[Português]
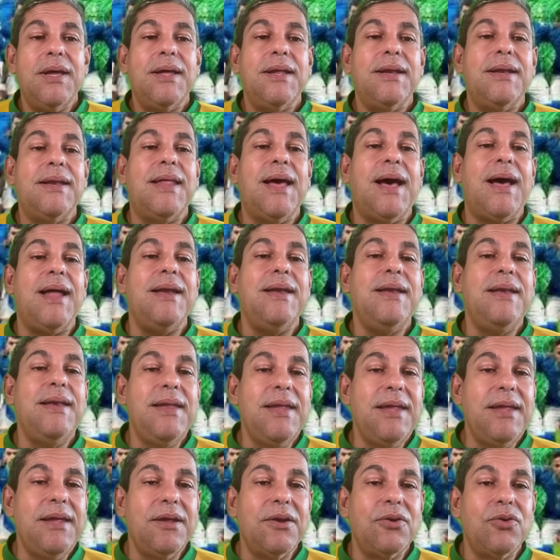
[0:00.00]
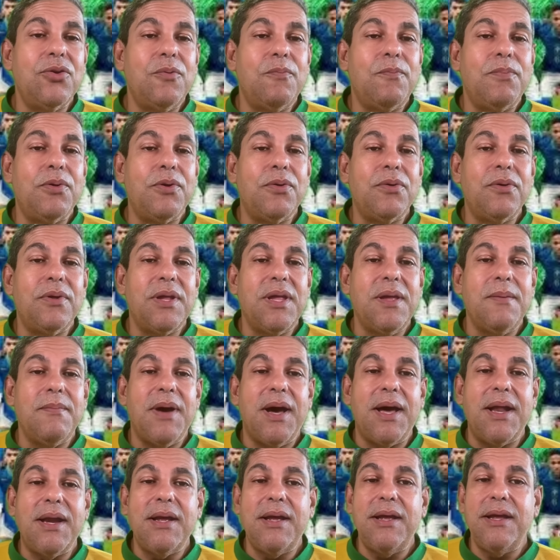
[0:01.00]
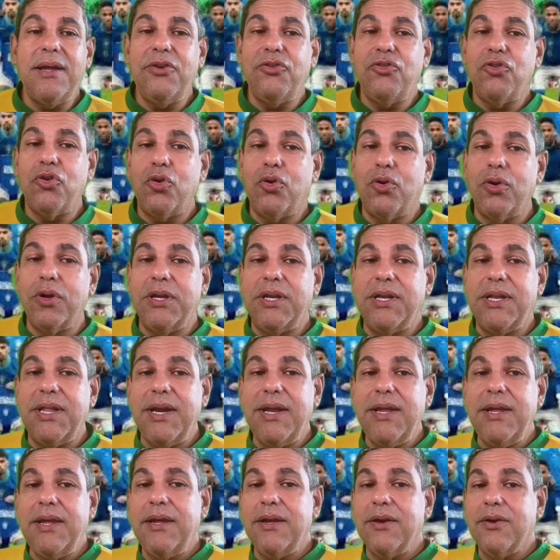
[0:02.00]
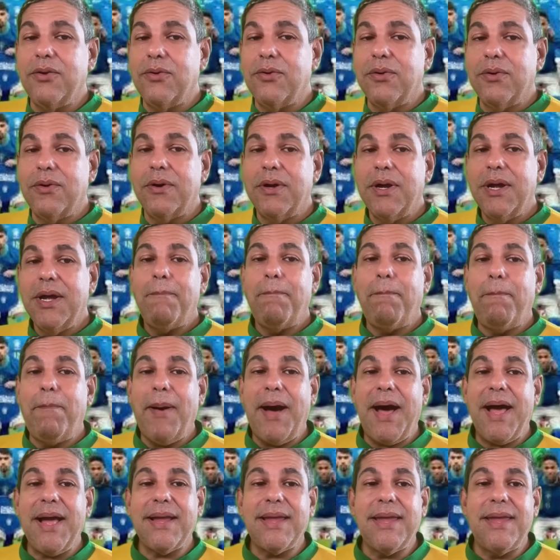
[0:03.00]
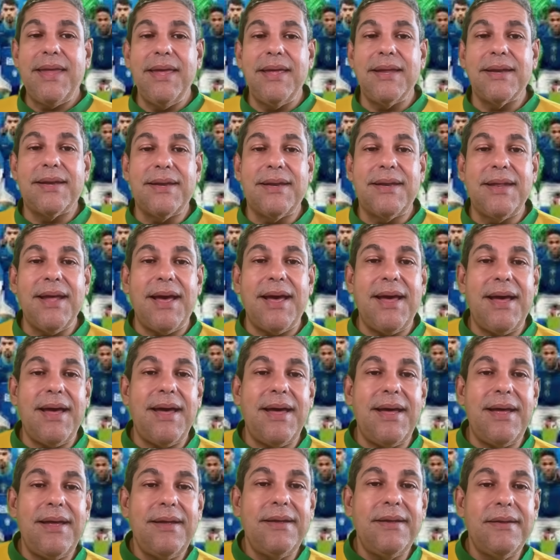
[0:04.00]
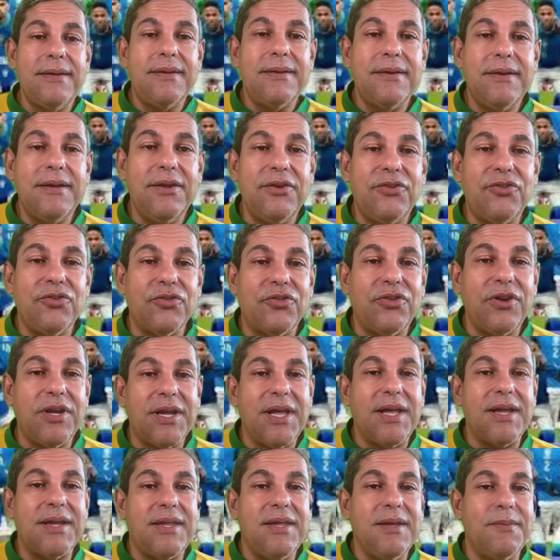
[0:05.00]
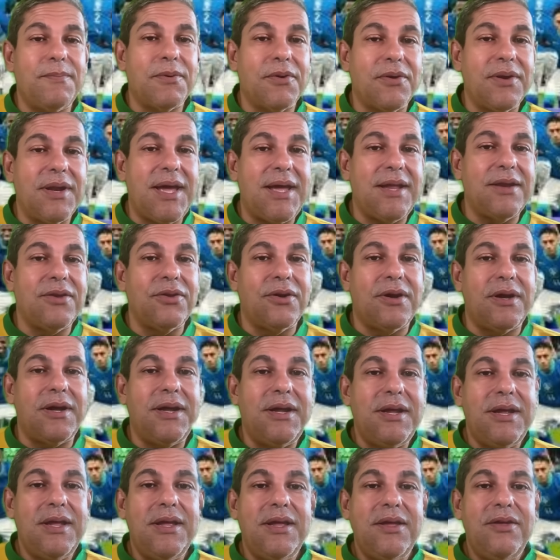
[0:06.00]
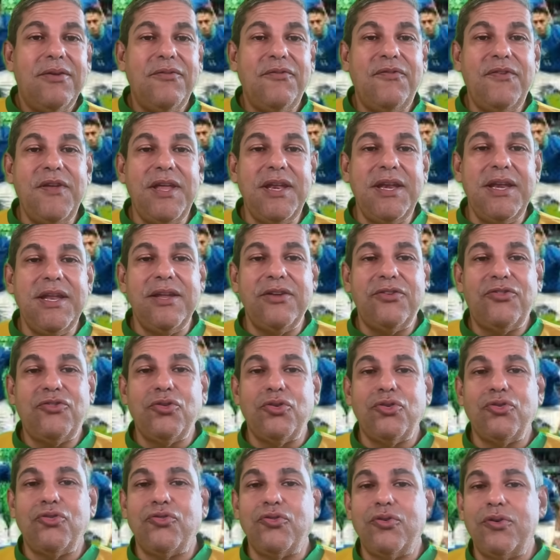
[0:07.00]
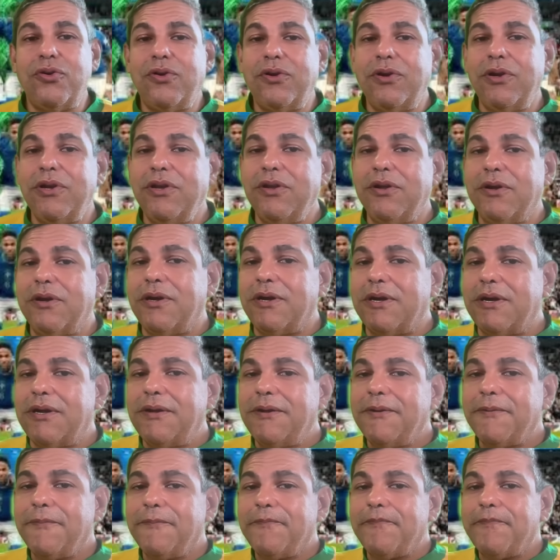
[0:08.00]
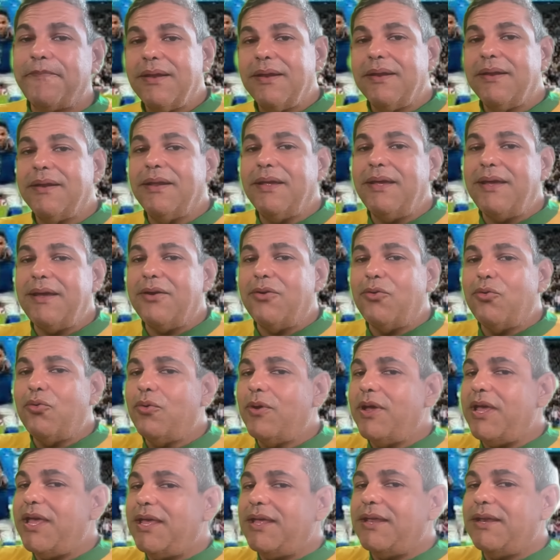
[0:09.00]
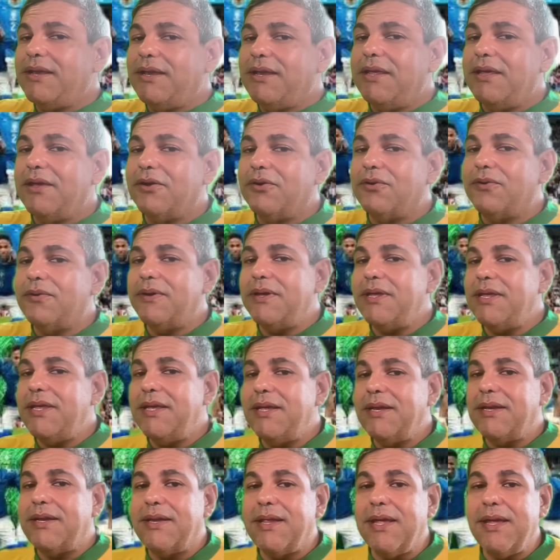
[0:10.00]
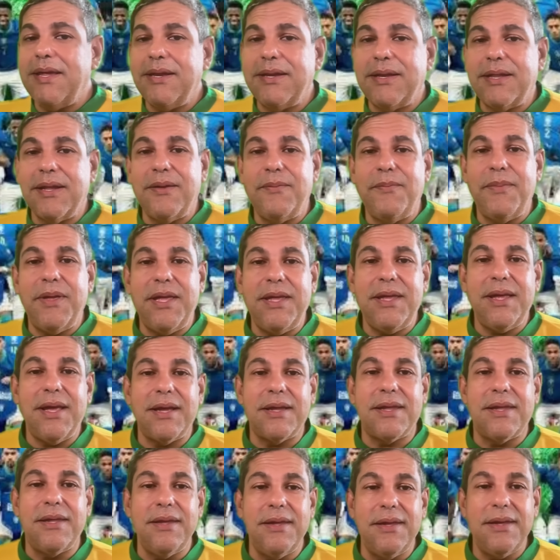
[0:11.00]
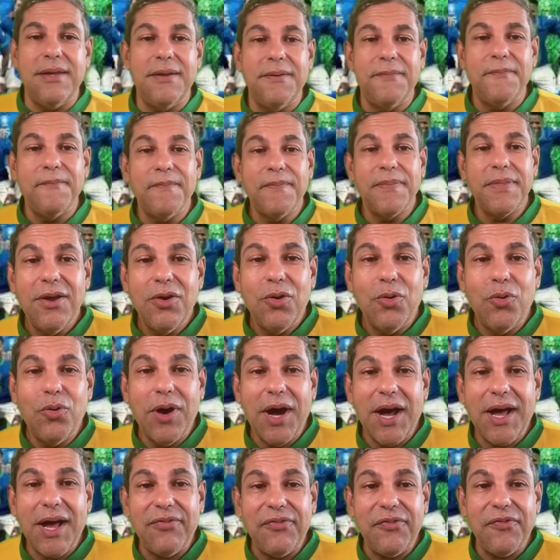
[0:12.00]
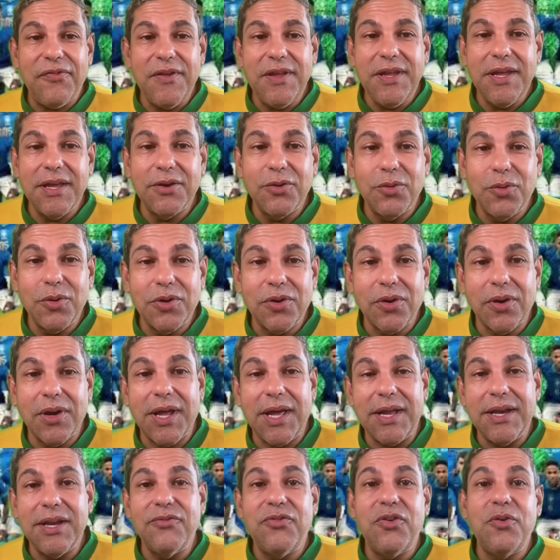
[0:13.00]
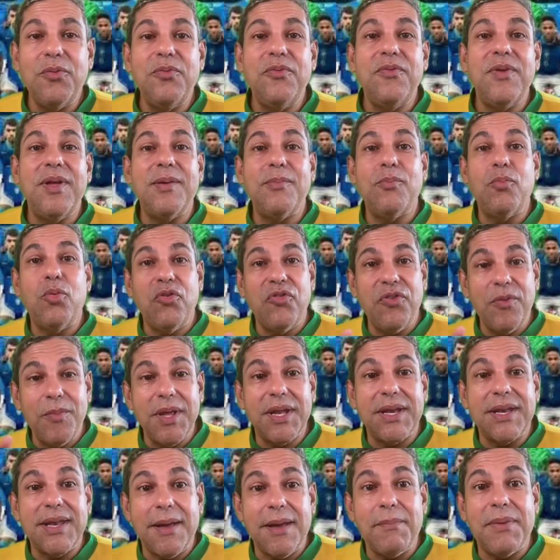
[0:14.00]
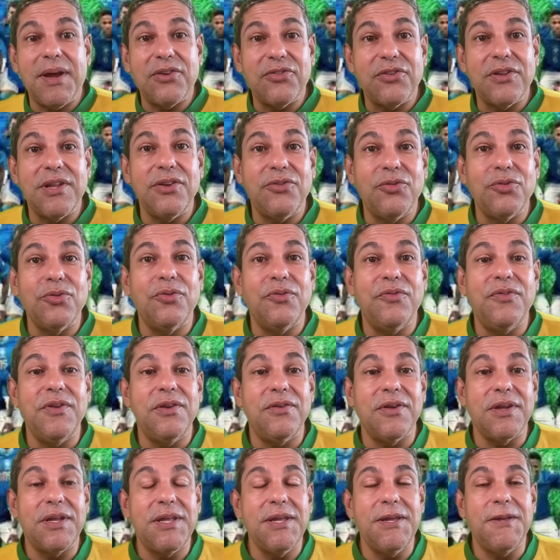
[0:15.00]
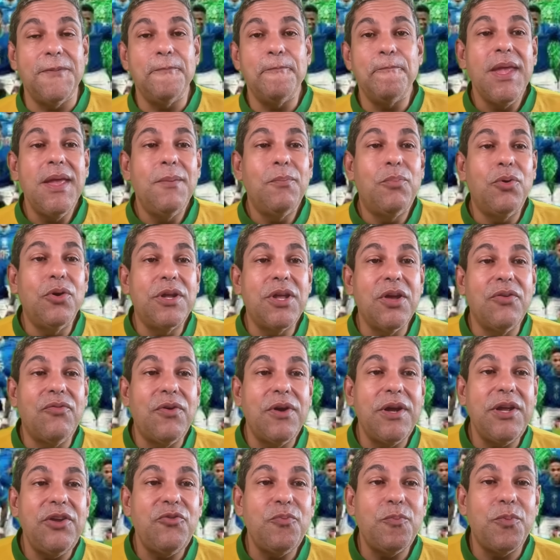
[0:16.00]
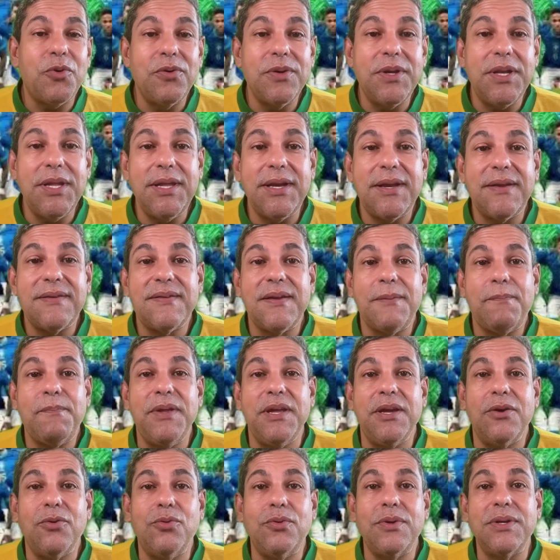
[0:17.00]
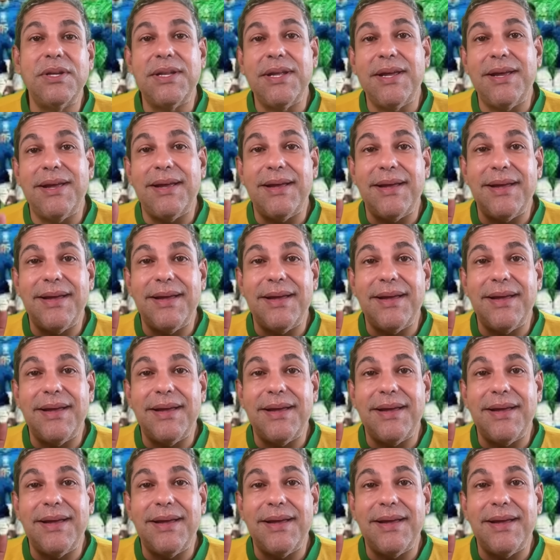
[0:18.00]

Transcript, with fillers: Danilo, Bruno Guimarães, Rodrigo, Paquetá, Deixa eu chegar aqui para o lado, ó. Vinícius Júnior, né? O Endel e tem também aqui o Rafinha do outro lado. Eu vou me movimentar bastante no vídeo aqui, porque eu vou responder essa pergunta